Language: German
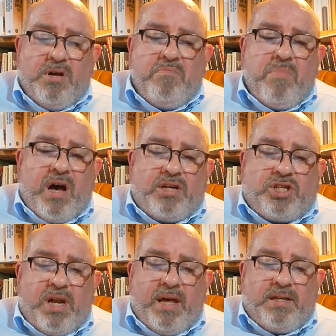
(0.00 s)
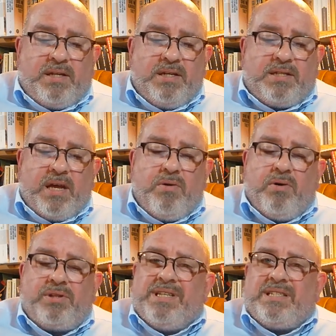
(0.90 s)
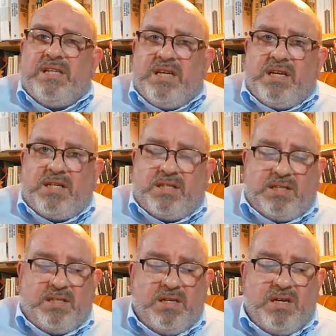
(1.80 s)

Marschland ist ein Ort des Lichts,